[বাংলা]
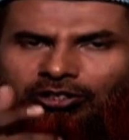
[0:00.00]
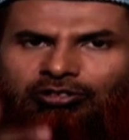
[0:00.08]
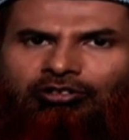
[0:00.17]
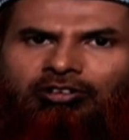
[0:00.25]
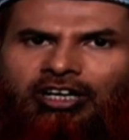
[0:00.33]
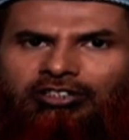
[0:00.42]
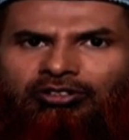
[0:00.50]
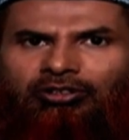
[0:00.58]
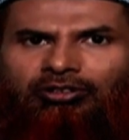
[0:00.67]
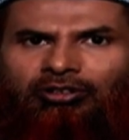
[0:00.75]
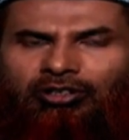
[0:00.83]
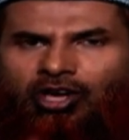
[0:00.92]
উপার্জন
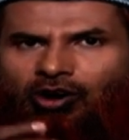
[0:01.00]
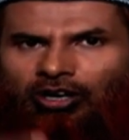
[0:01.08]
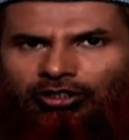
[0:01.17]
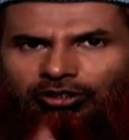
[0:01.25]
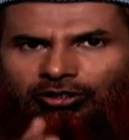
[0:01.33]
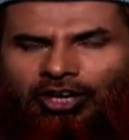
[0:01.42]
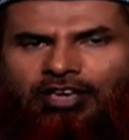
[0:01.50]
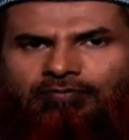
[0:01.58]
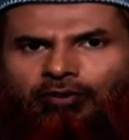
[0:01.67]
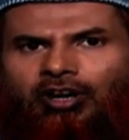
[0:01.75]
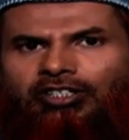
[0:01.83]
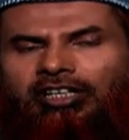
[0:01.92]
করার জন্য অথচ
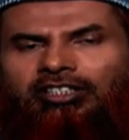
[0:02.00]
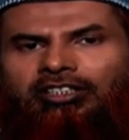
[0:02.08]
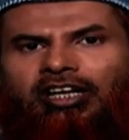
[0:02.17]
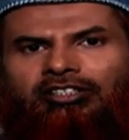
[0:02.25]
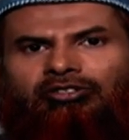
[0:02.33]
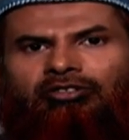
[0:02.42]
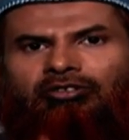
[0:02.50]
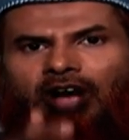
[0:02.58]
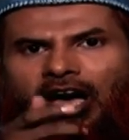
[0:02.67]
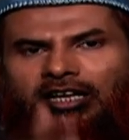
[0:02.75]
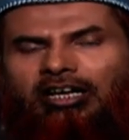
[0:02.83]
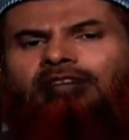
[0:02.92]
এই পয়সা যে তার
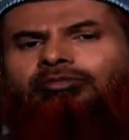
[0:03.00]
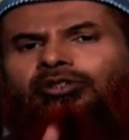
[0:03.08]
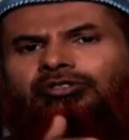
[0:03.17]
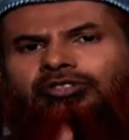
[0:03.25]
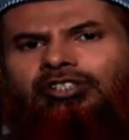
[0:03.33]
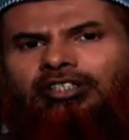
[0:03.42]
জন্য হারাম